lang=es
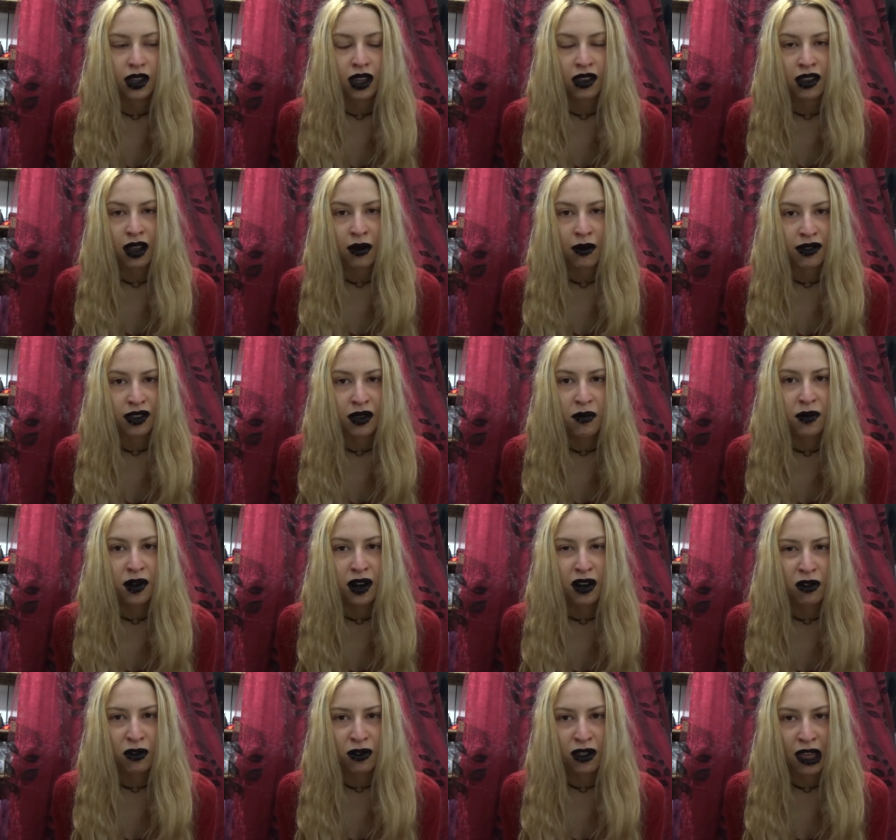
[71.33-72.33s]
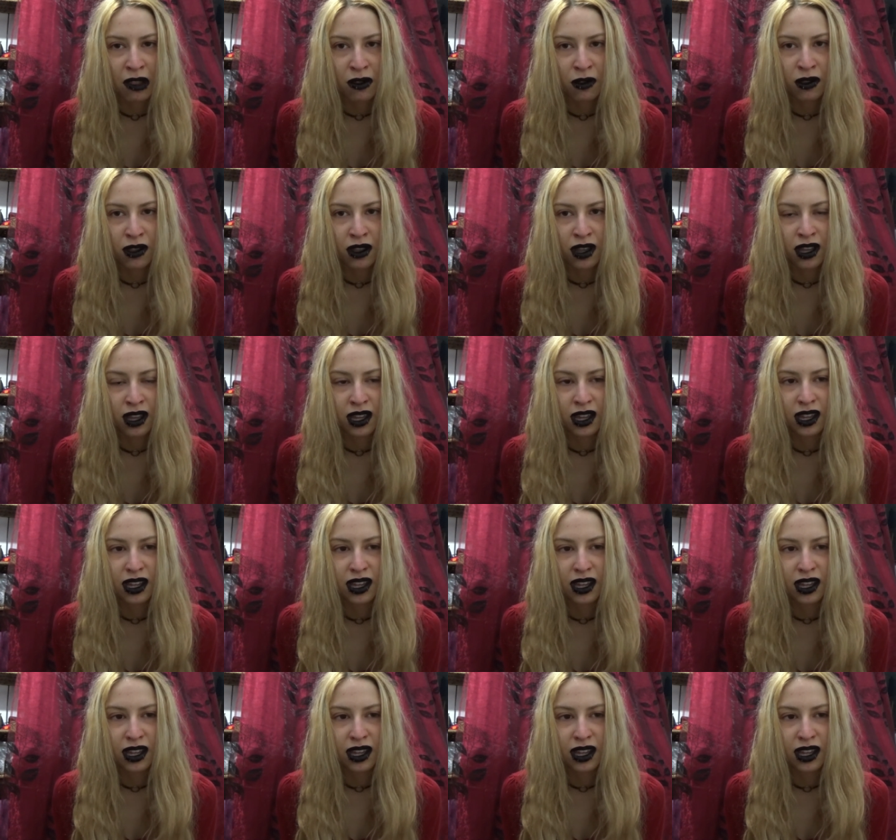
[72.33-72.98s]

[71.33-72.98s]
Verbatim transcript: Estaba siempre rodeado de